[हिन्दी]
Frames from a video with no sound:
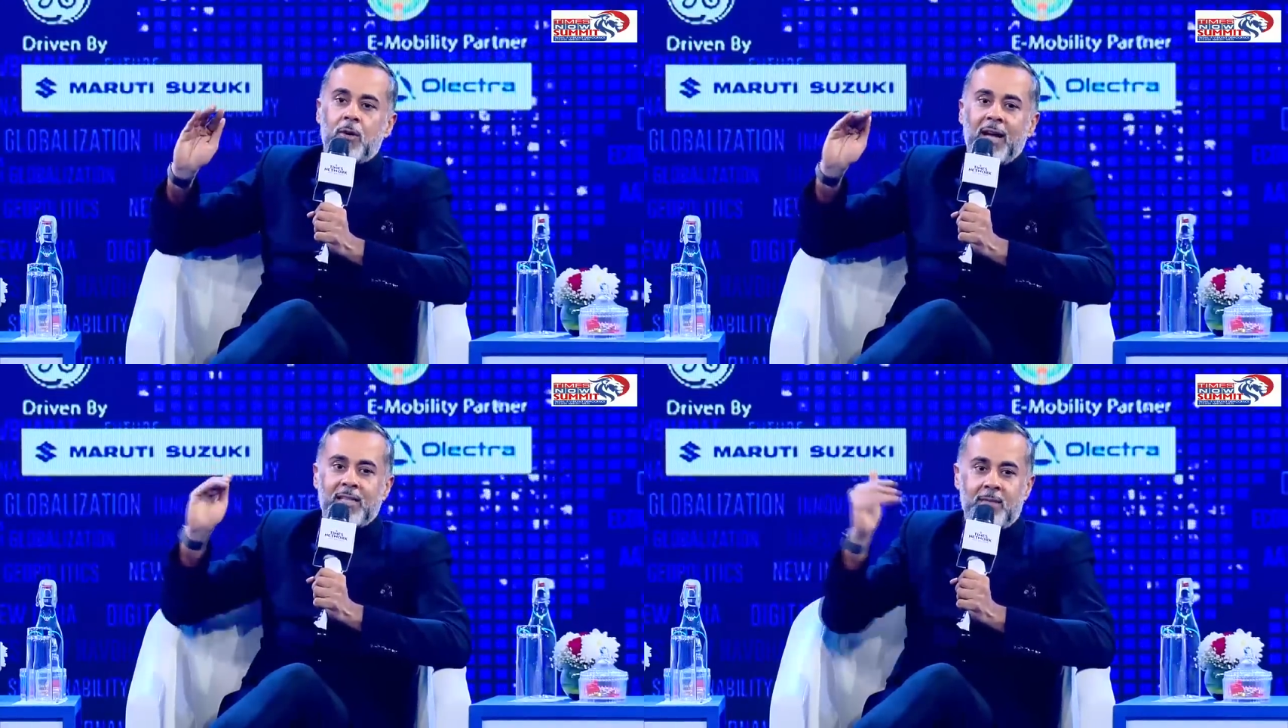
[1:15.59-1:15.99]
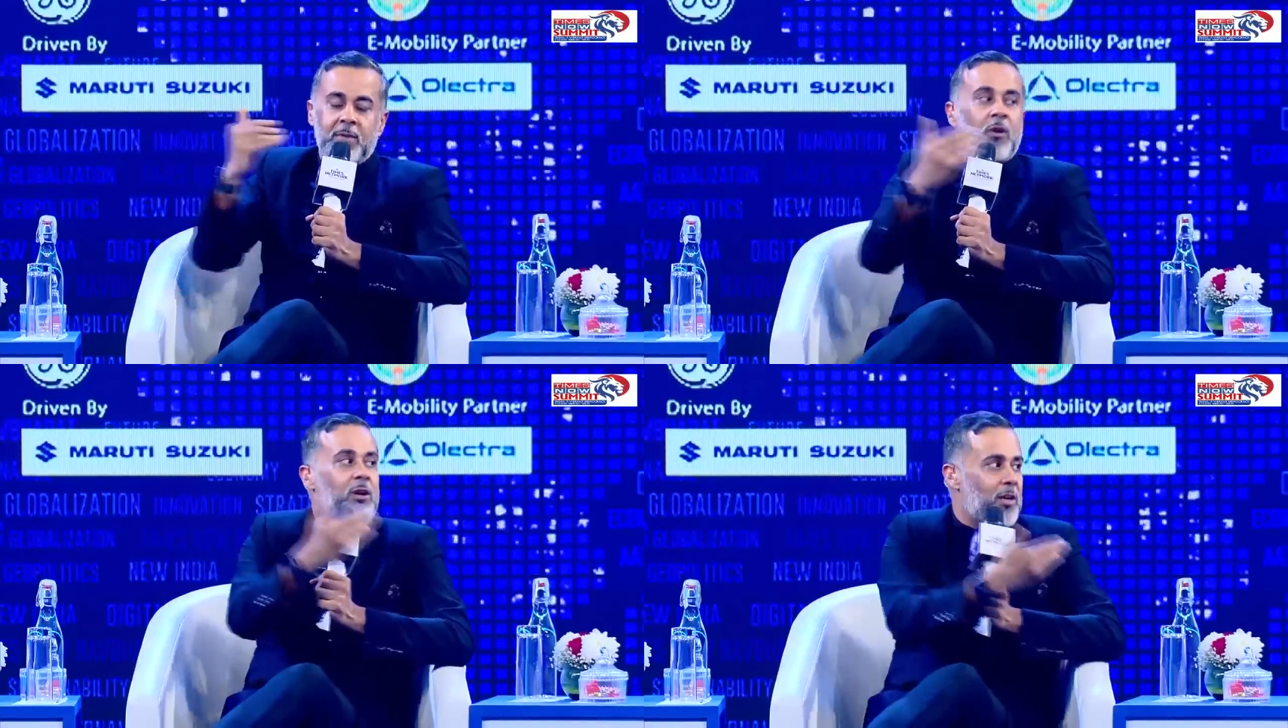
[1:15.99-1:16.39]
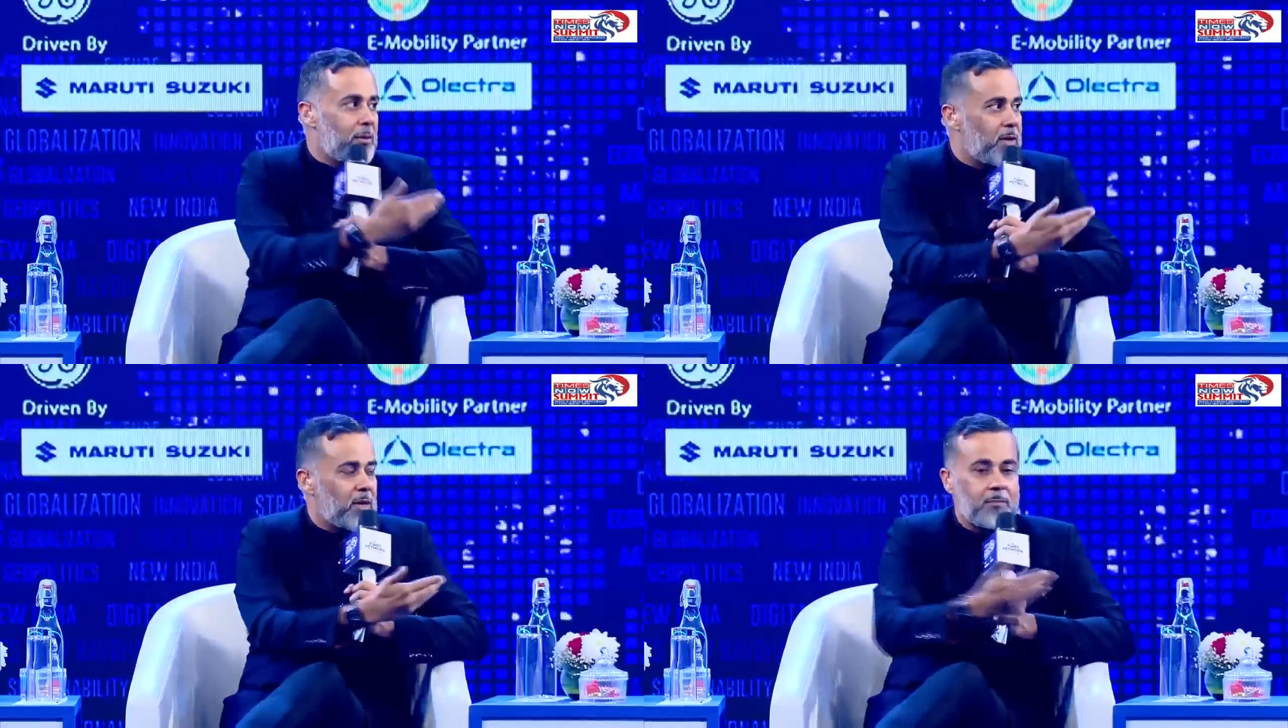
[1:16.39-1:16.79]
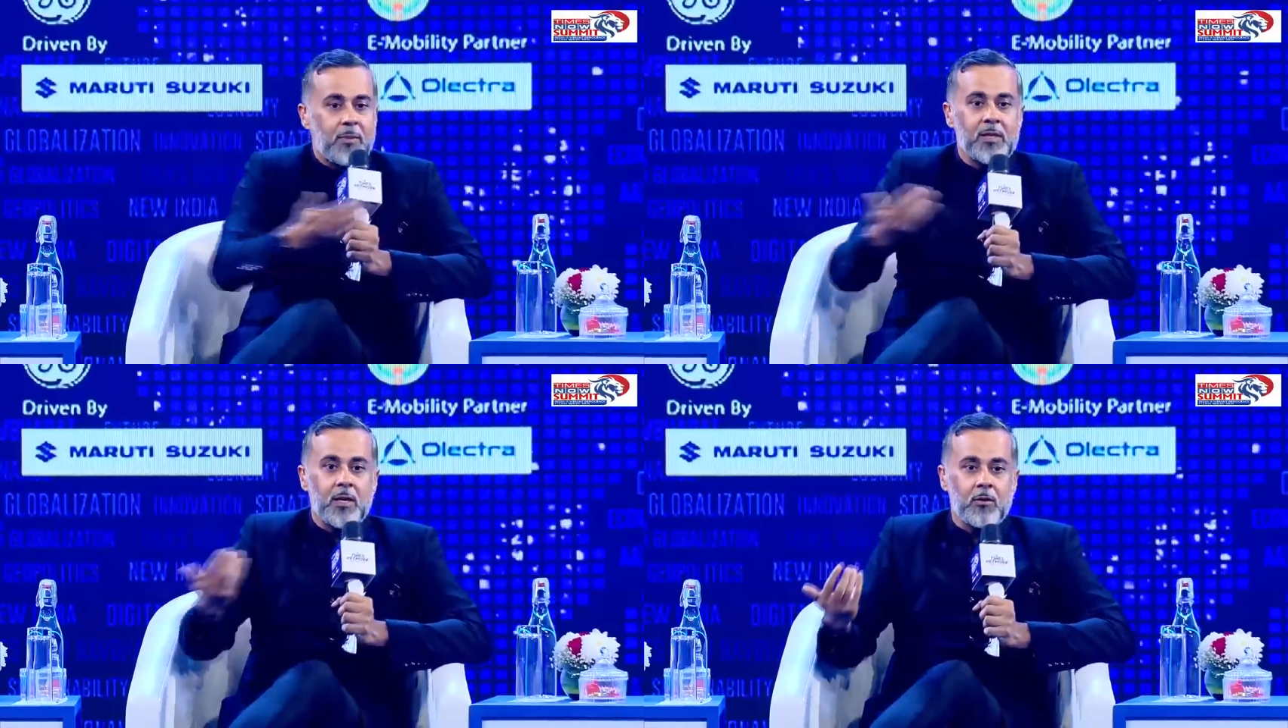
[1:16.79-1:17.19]
ऐसे भी कॉन्टेंट बन रहा है
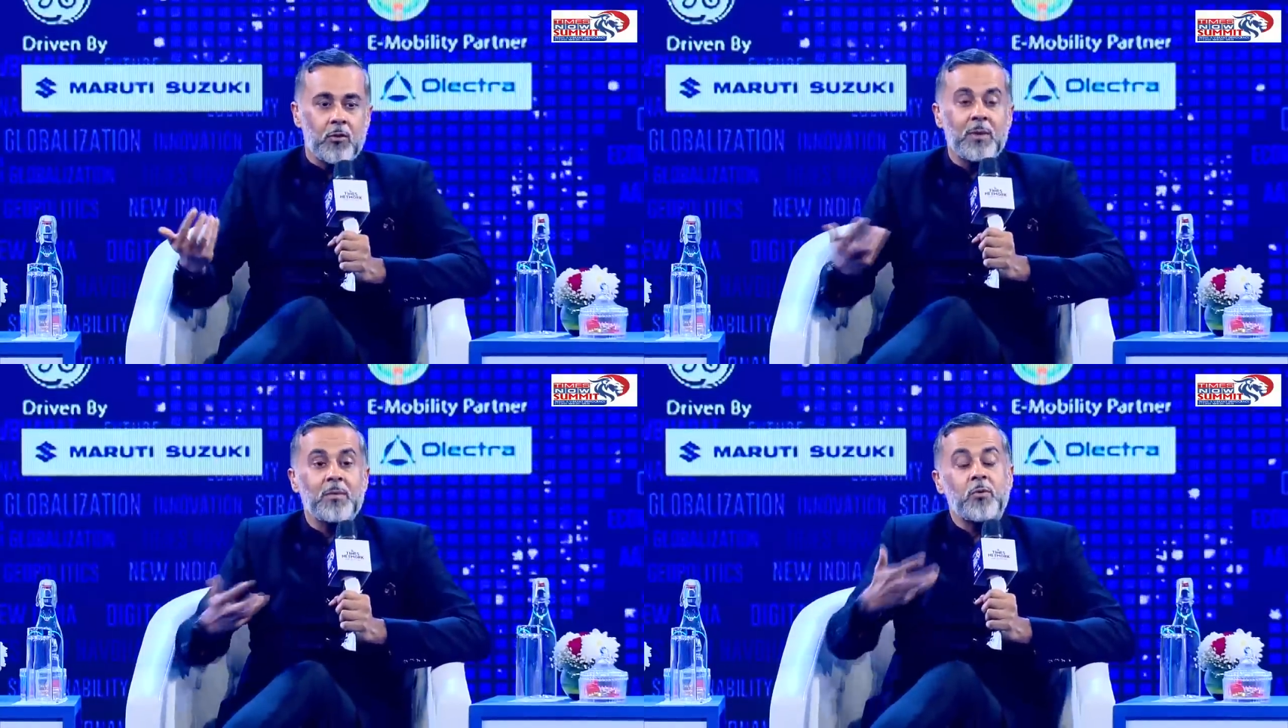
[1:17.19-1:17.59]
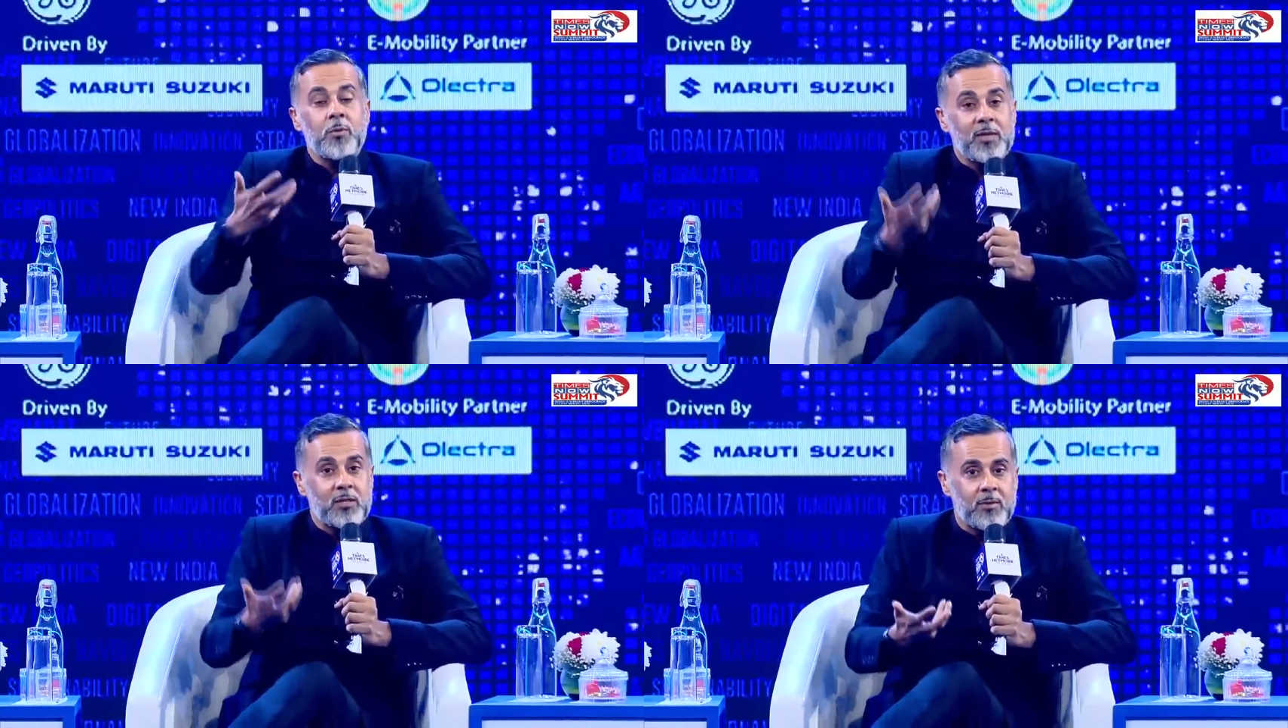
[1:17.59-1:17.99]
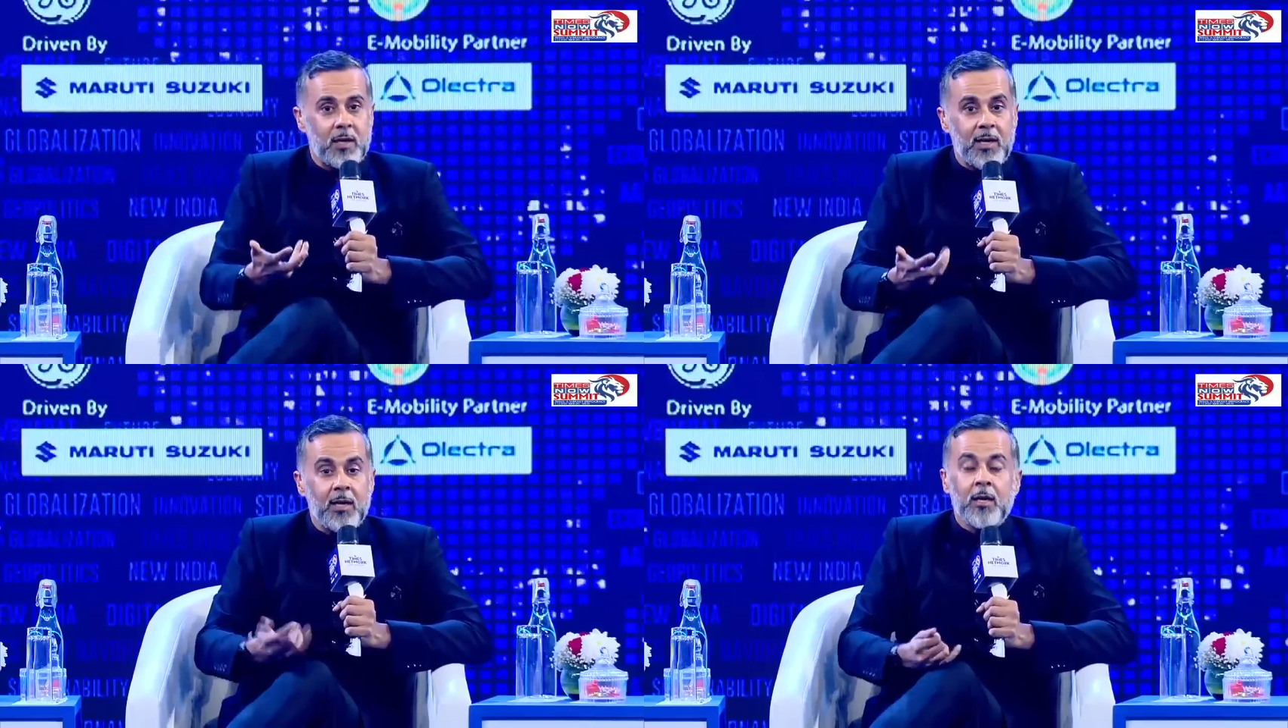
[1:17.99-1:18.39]
पंद्रह करोड़ में आपने पूरी पिक्चर बना ली